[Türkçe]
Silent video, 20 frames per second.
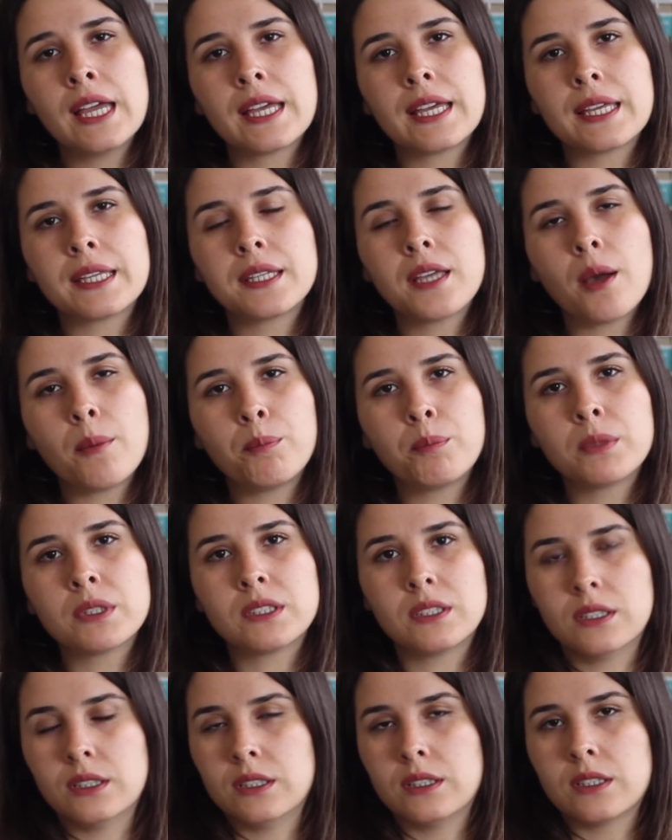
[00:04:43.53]
e,
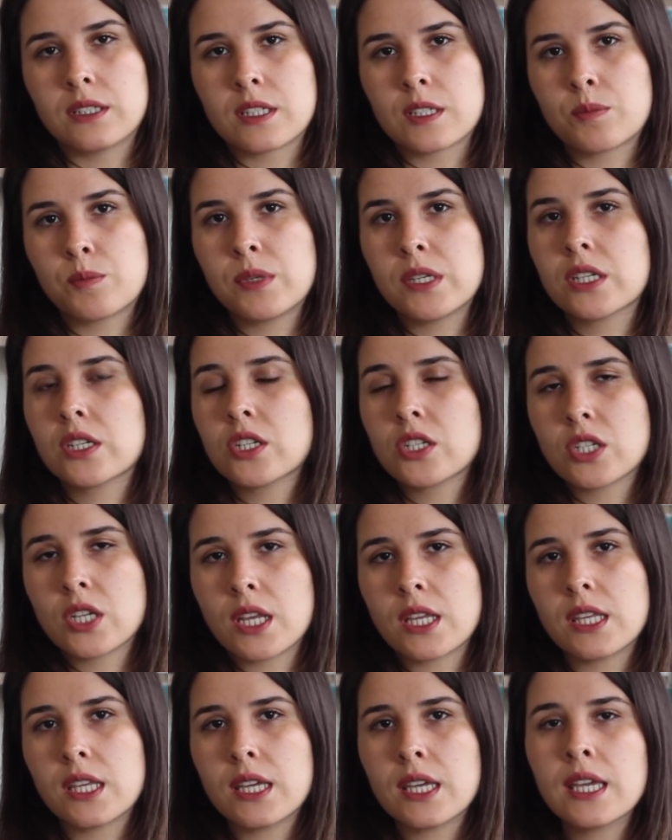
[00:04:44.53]
yapmadığınız bir
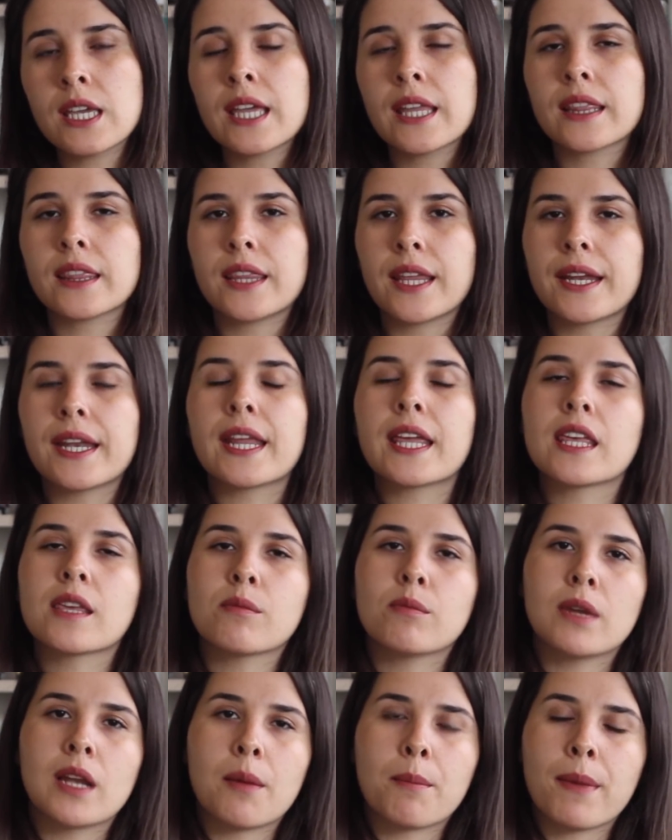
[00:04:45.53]
şeyi
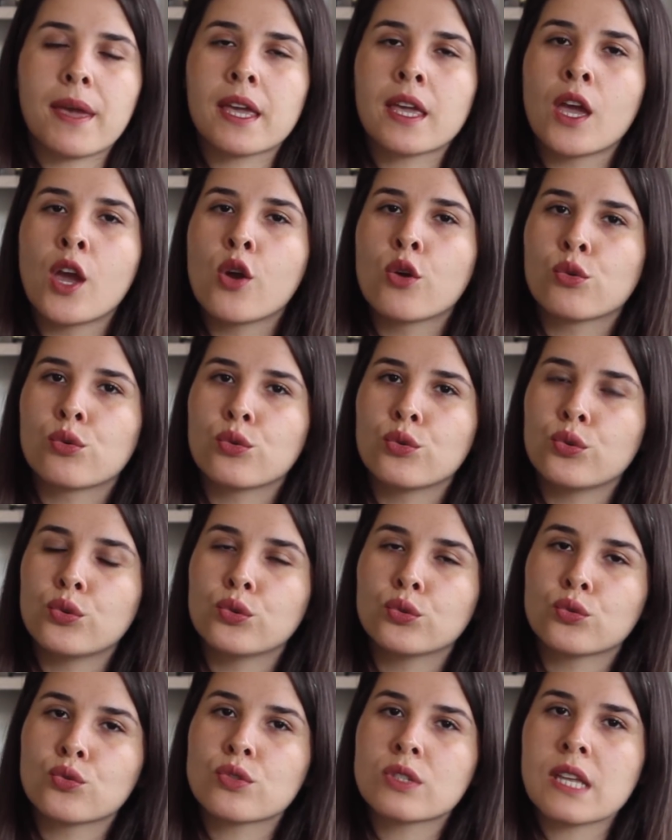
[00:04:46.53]
deneyimlemek
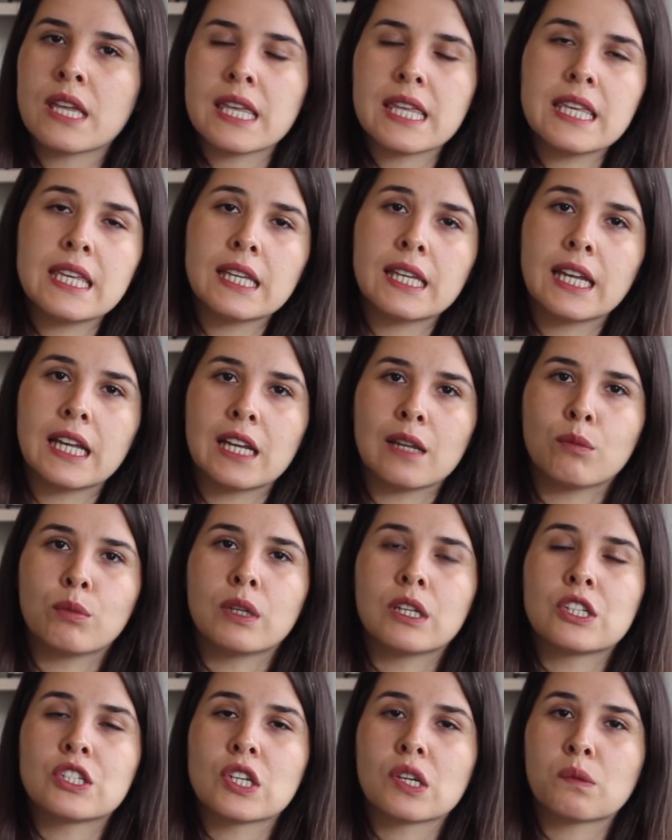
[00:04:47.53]
ruhunuza iyi
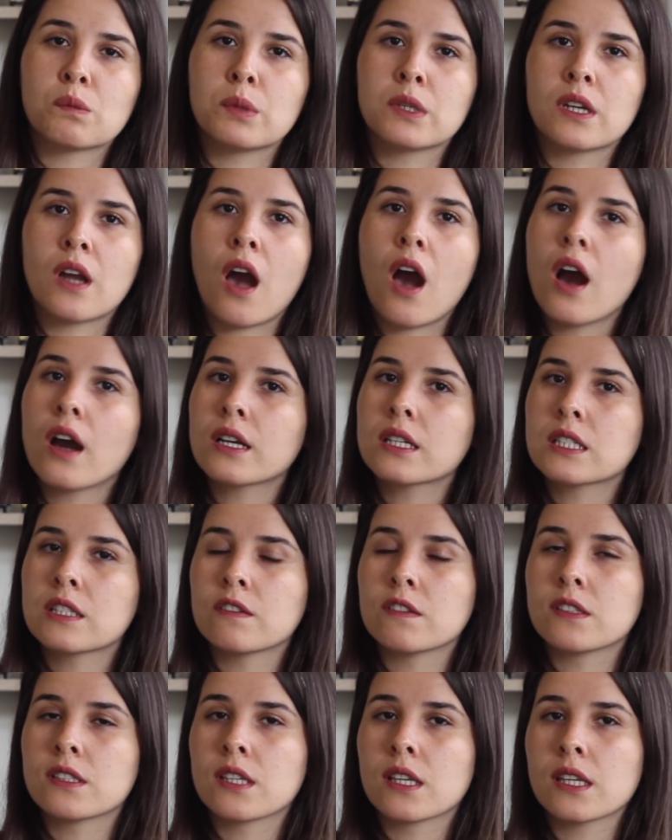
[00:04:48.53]
gelebilecek bir
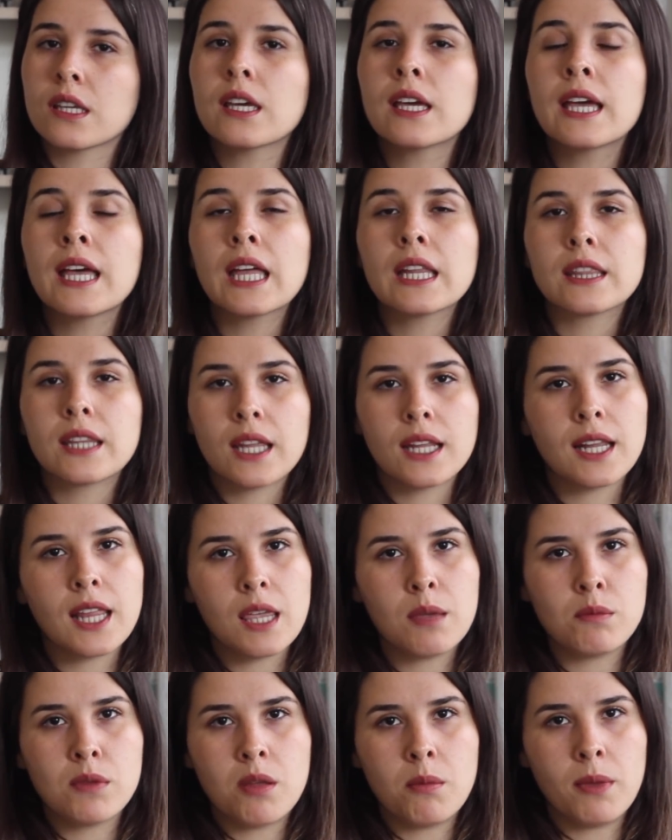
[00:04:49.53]
aktiviteyi
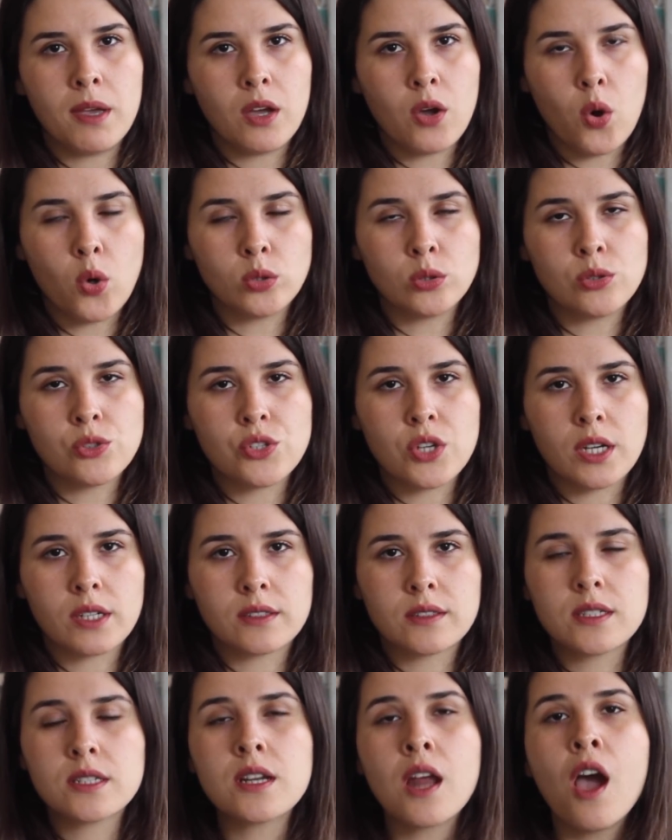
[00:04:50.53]
deneyimlemek
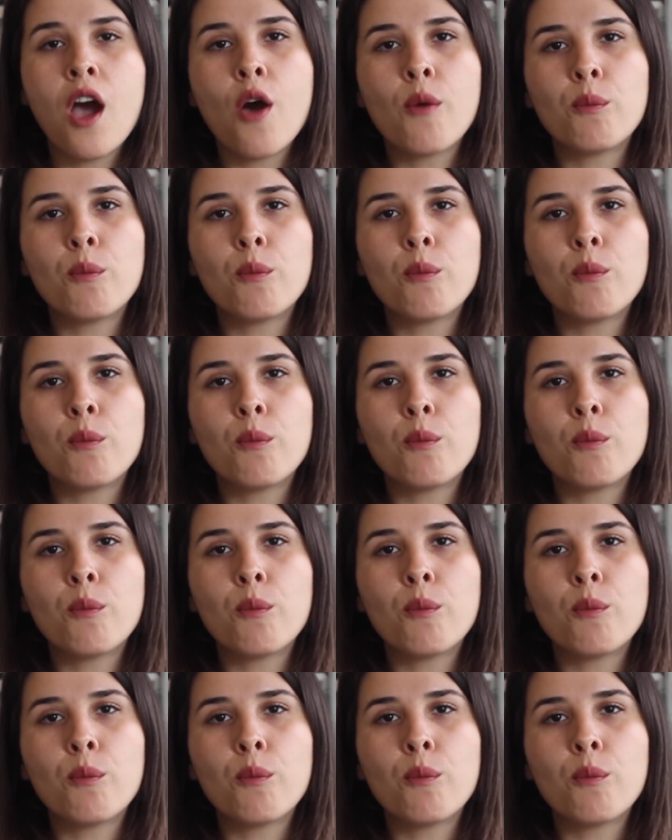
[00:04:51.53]
olacaktır.